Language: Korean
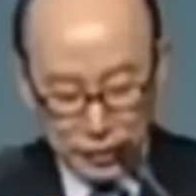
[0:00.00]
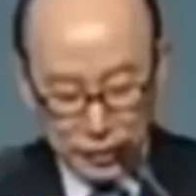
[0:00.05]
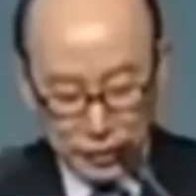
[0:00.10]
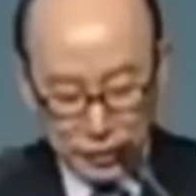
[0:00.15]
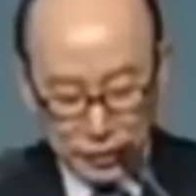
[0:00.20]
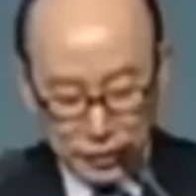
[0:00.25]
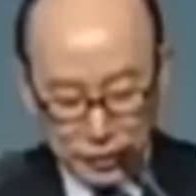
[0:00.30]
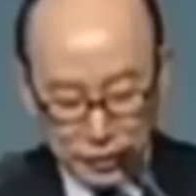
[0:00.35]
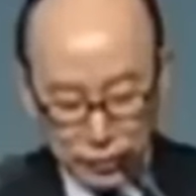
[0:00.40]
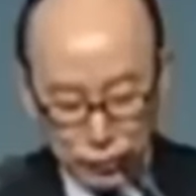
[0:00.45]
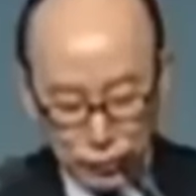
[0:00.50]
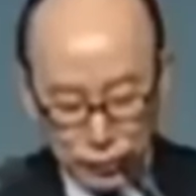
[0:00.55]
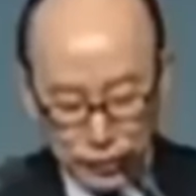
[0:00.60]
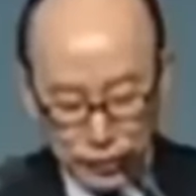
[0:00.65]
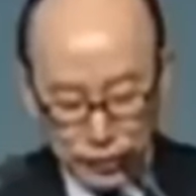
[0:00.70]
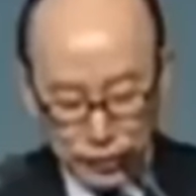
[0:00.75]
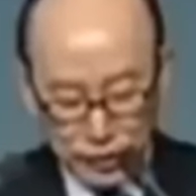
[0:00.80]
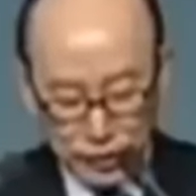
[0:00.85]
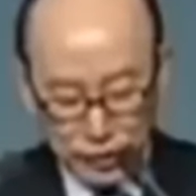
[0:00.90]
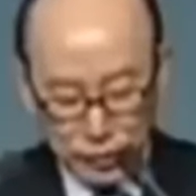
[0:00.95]
너희는
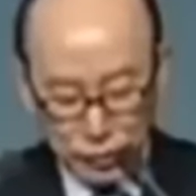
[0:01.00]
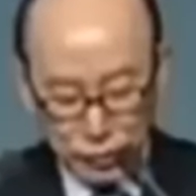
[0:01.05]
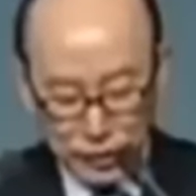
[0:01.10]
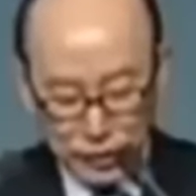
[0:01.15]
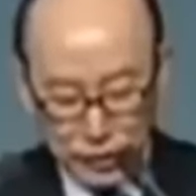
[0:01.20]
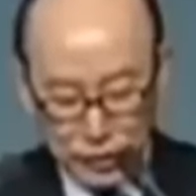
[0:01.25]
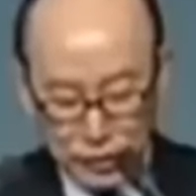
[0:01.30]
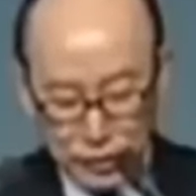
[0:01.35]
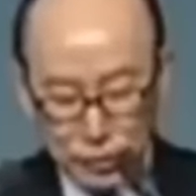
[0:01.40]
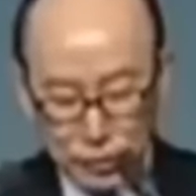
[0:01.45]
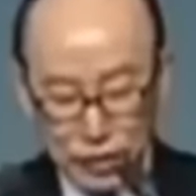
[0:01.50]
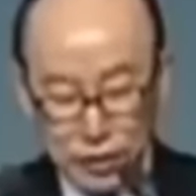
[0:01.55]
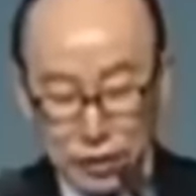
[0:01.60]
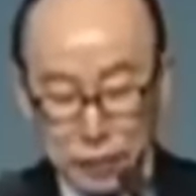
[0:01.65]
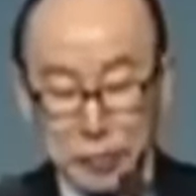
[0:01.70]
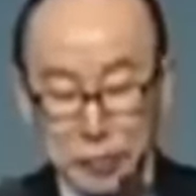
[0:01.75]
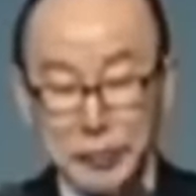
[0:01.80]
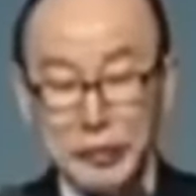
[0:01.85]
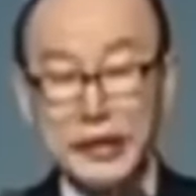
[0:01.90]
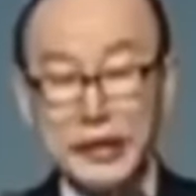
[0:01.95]
우리의 영광이요
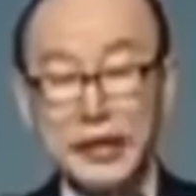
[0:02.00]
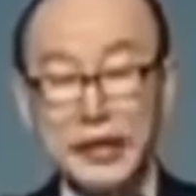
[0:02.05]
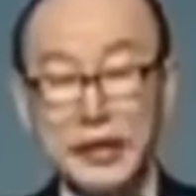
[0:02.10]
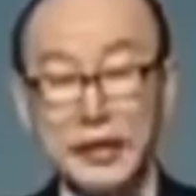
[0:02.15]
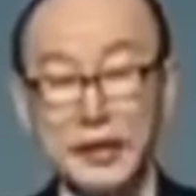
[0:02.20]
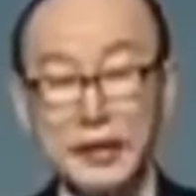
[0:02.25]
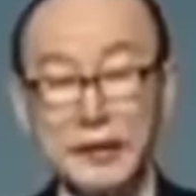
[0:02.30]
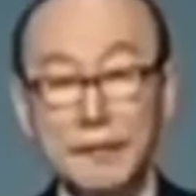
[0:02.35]
기쁨이니라.